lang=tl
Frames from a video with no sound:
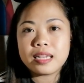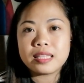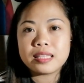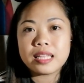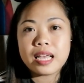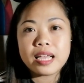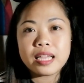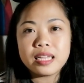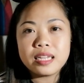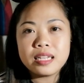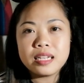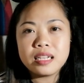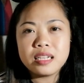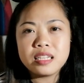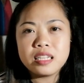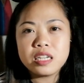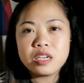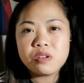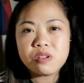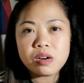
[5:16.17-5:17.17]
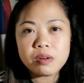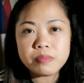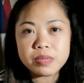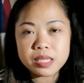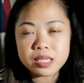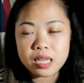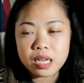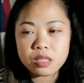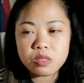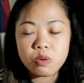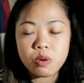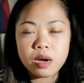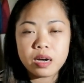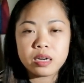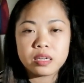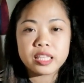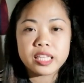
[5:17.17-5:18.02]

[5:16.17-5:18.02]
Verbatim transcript: dahil hindi ko kabisado ang